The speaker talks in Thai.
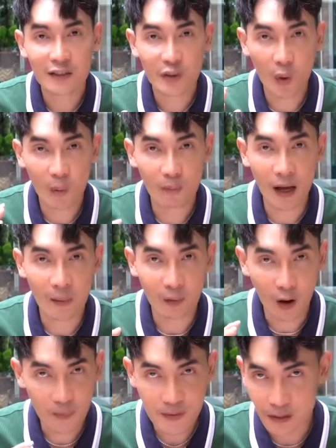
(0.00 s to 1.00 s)
ชมแบบ
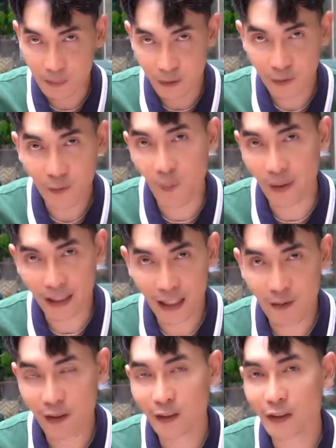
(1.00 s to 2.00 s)
observe กันก่อนนะครั
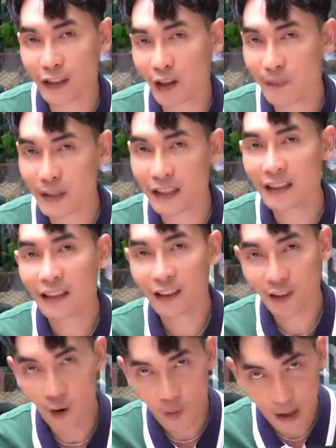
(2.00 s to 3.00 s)
บ ว่าตอนนี้เรามี
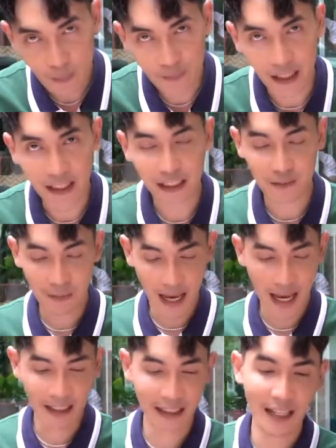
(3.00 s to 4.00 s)
น้องแบบไหนกันบ้า
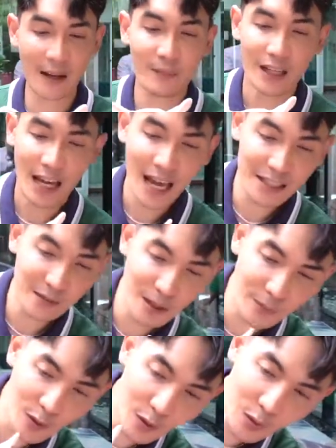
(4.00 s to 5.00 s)
งนะครับอ่าสำหรับน้อง